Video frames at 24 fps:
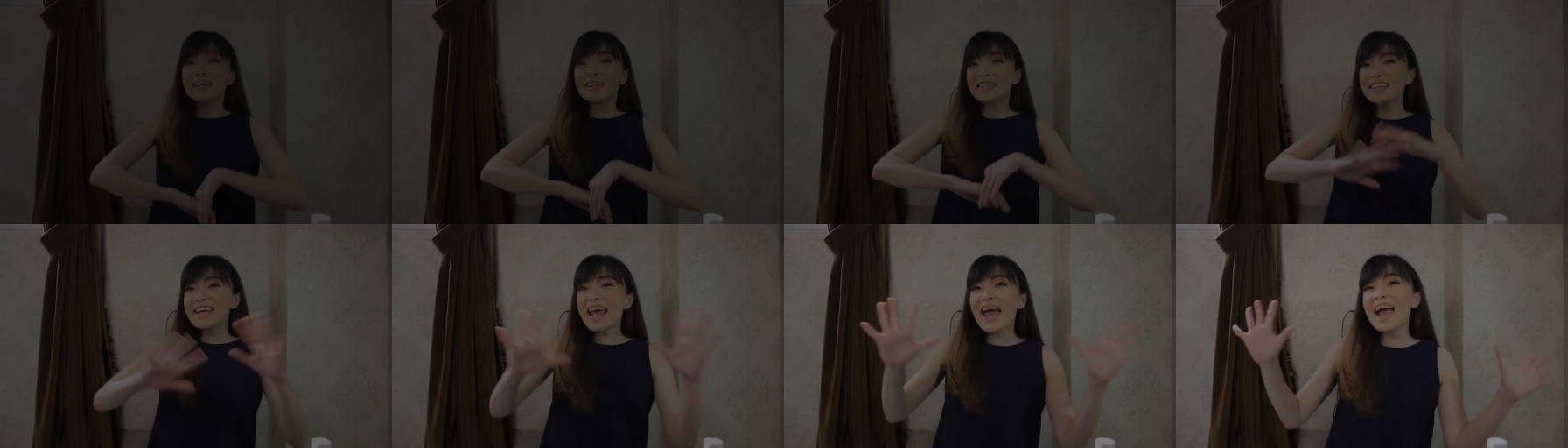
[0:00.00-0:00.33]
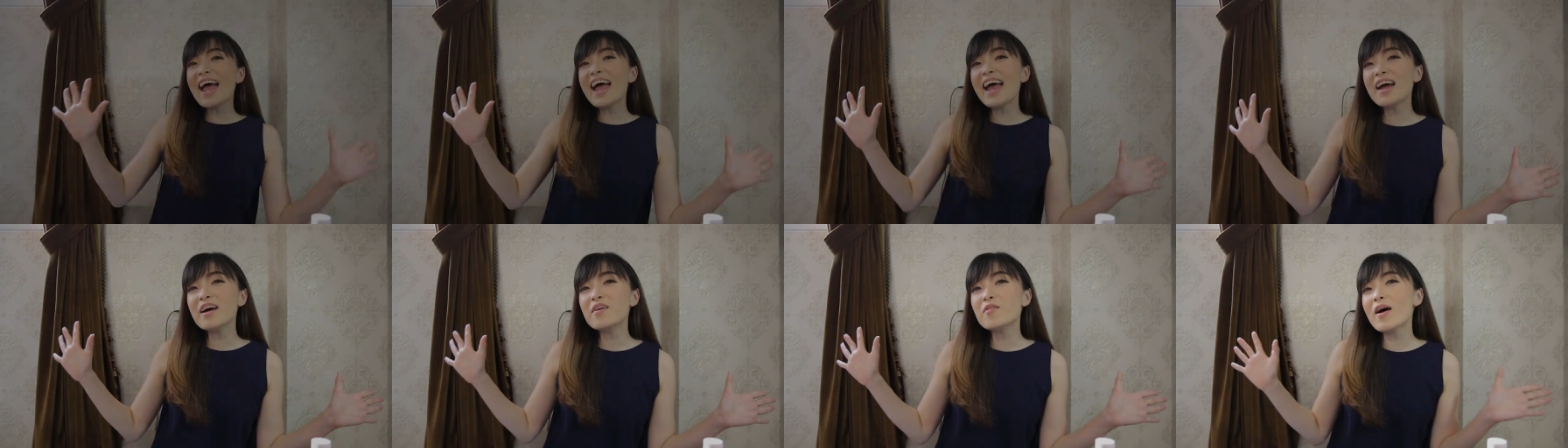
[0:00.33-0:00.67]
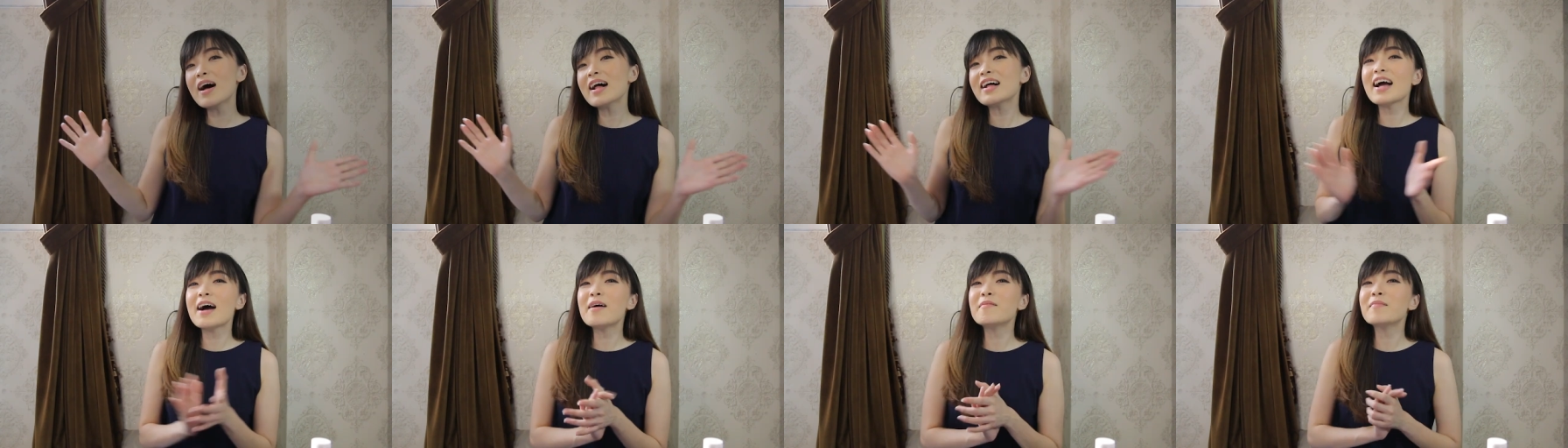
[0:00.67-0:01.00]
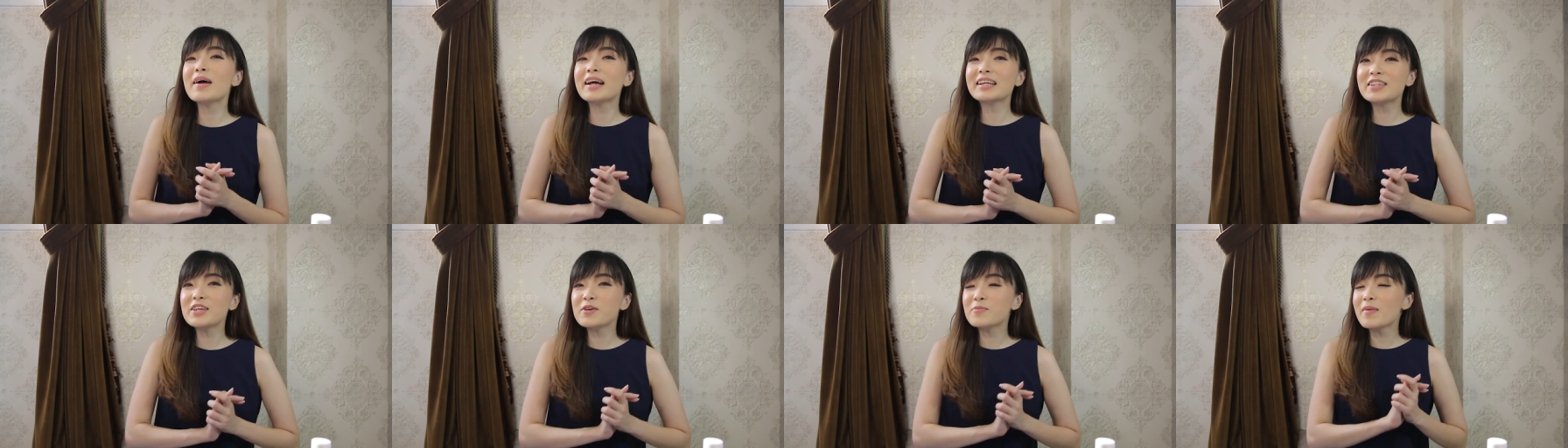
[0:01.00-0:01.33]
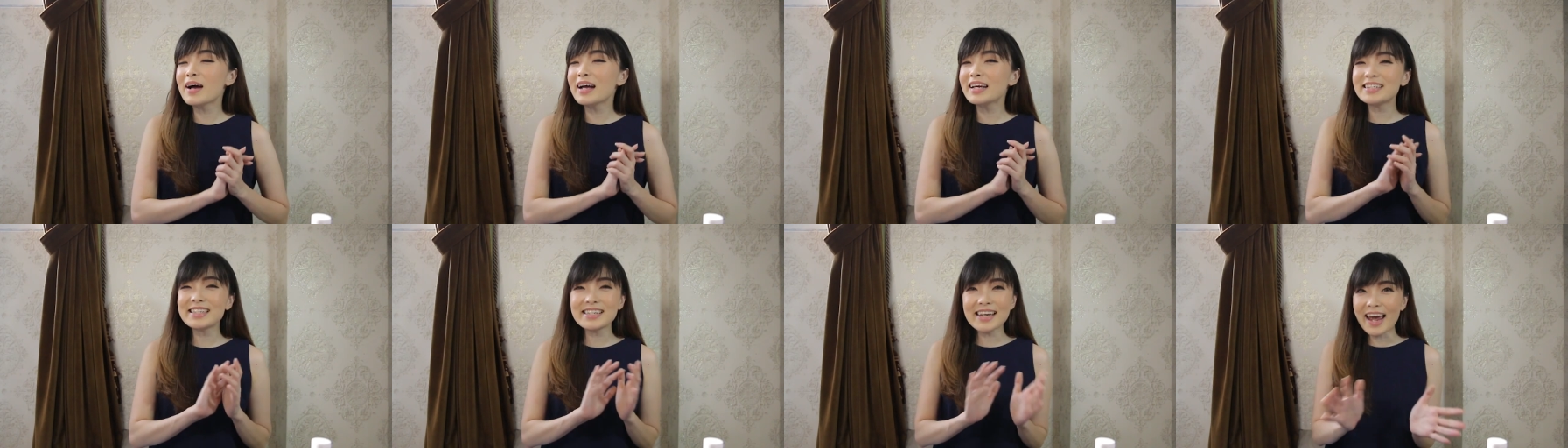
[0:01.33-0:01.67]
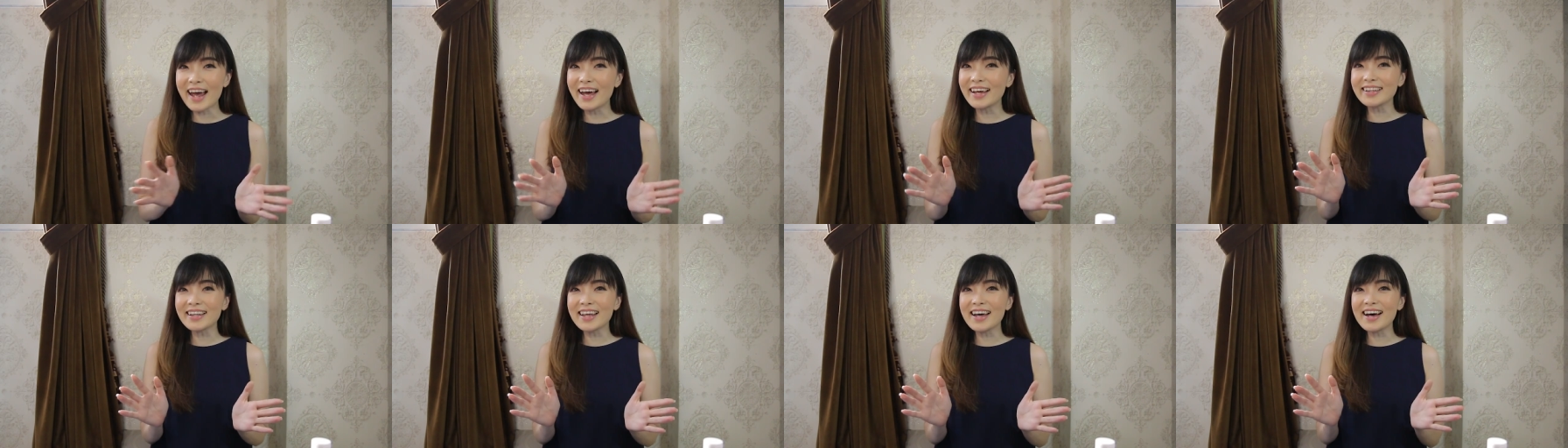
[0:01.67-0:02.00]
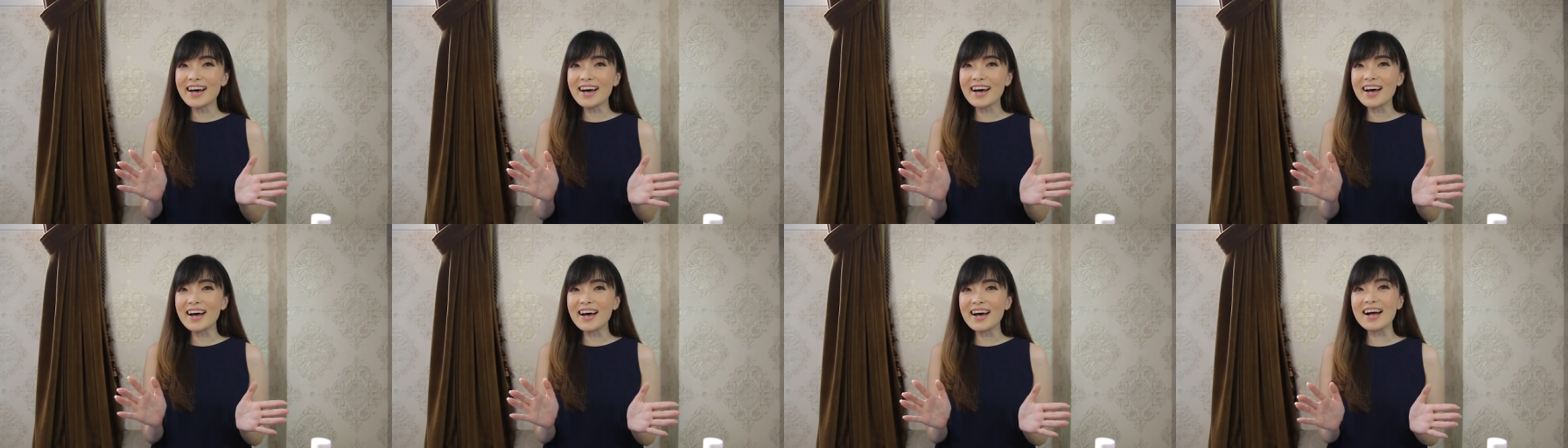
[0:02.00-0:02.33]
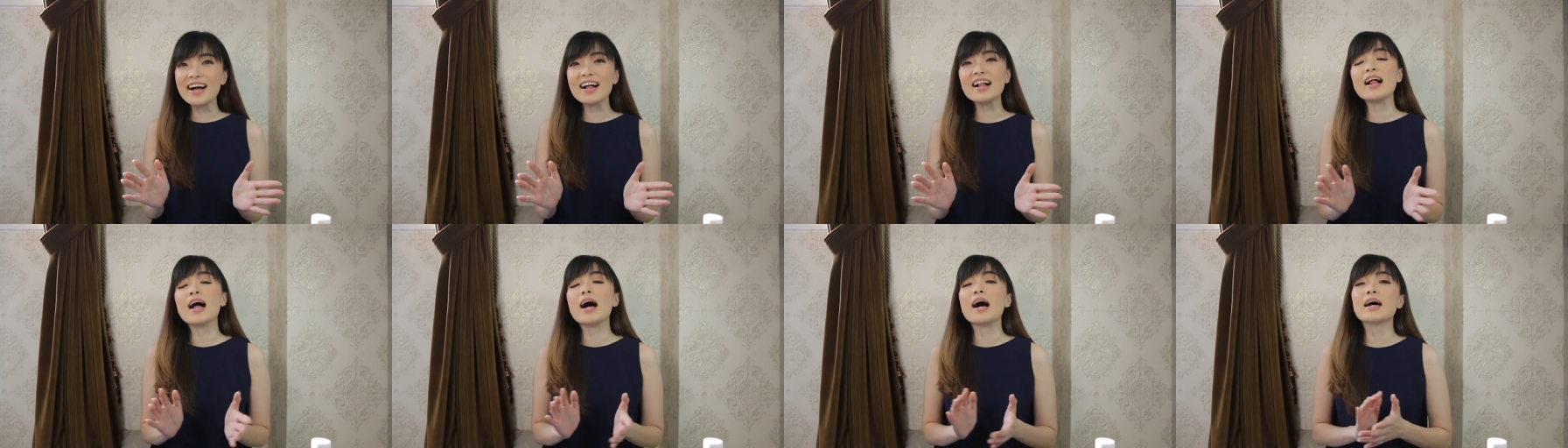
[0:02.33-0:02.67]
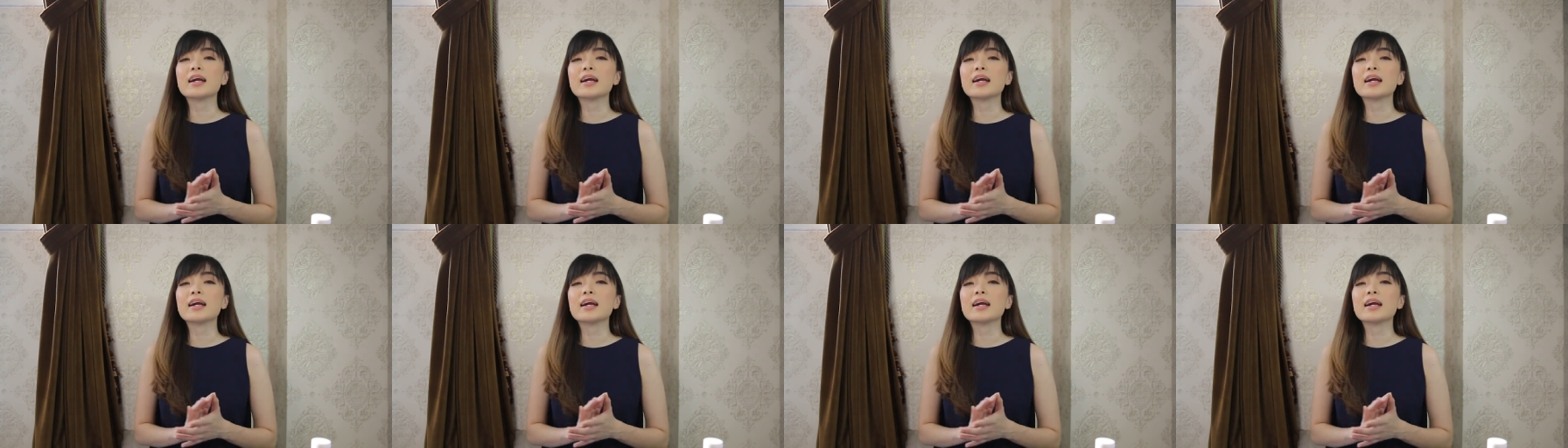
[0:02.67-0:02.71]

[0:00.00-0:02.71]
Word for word: Yeay, welcome back to my channel.